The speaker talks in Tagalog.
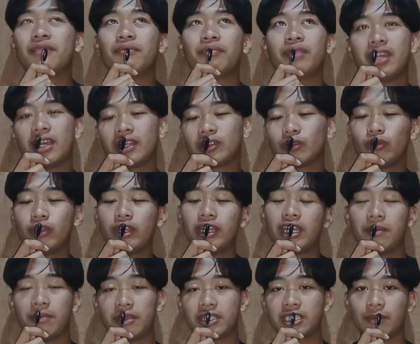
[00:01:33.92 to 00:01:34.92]
may tunay
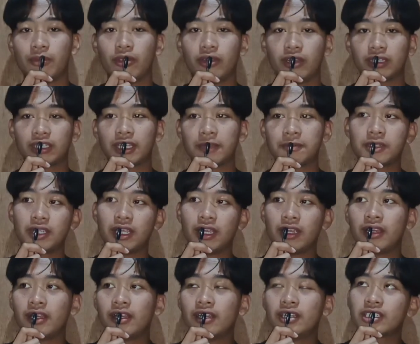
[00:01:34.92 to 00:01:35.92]
na ibig sabihin ng topsy
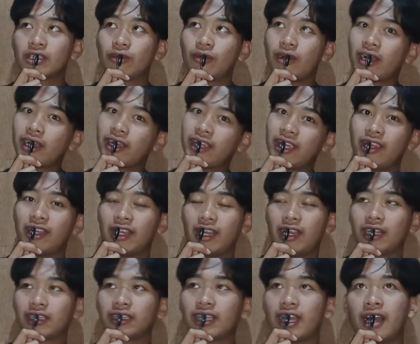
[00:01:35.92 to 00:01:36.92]
so uh, kaya
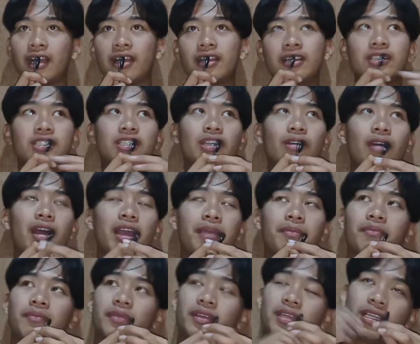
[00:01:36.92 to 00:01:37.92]
ilalagta so uh,
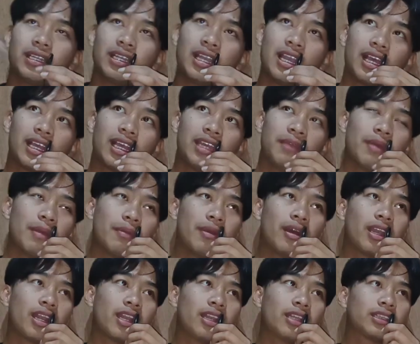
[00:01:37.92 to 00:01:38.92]
lalaga
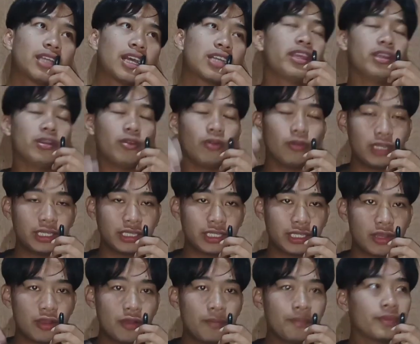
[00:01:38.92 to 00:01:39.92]
ipapangaranan ta so,
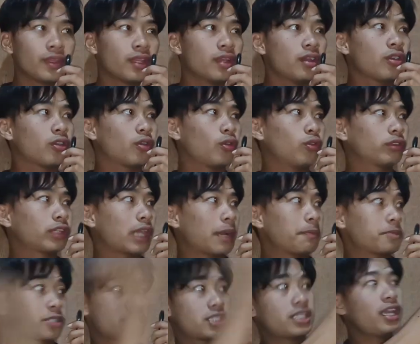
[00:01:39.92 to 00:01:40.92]
ulitin ko kung
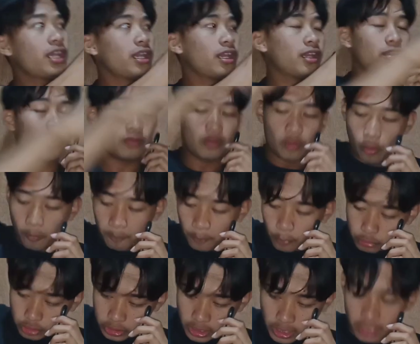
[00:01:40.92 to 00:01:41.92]
topsy o
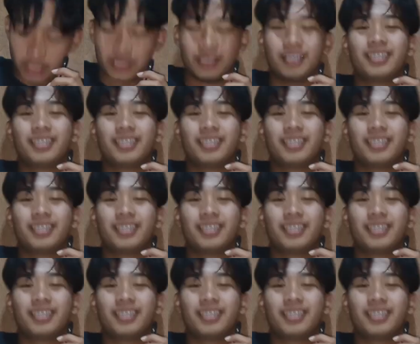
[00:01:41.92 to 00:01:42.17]
puti